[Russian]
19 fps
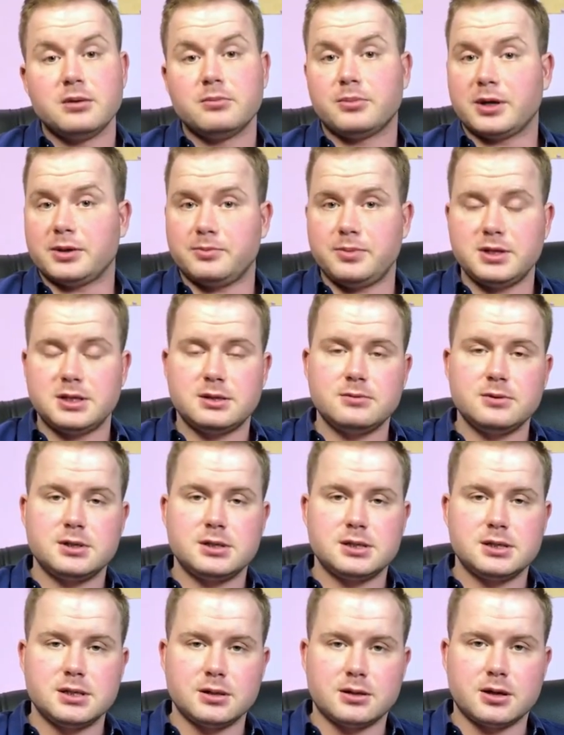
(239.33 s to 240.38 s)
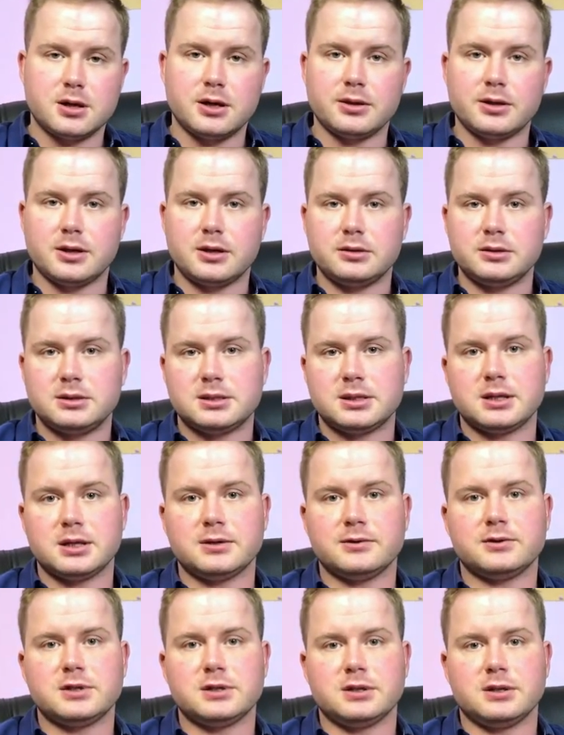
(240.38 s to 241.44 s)
Подписывайтесь на канал,
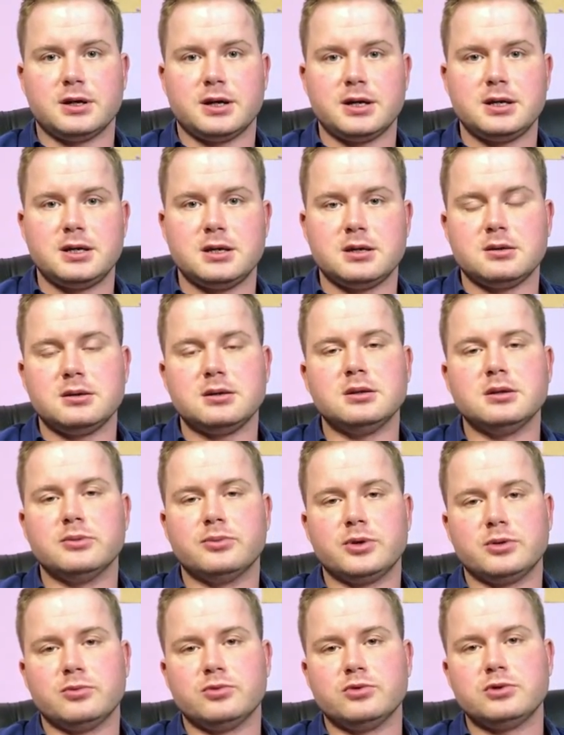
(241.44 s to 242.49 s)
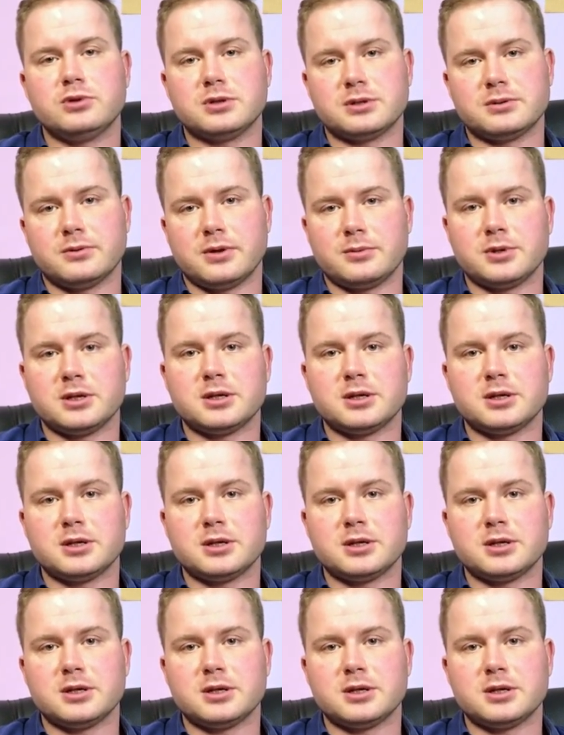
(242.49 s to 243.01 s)
ставьте лайки, и да пребудет с вами